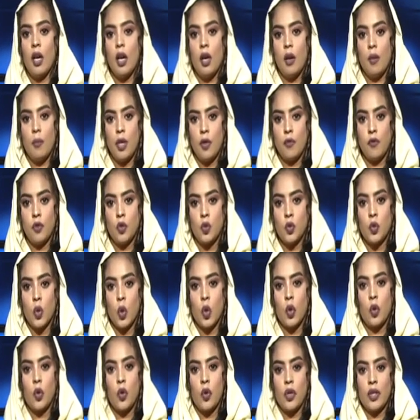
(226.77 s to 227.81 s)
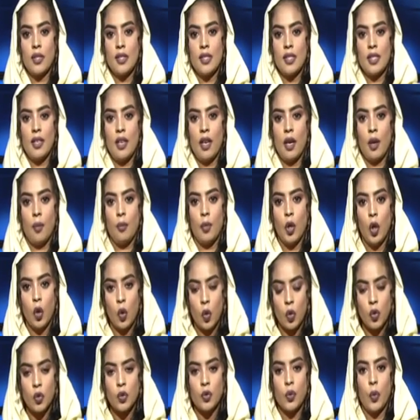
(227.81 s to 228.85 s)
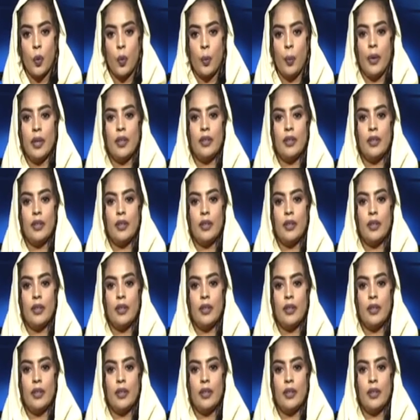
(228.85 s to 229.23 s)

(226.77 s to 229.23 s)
بفندق كورنسيا بالخرطوم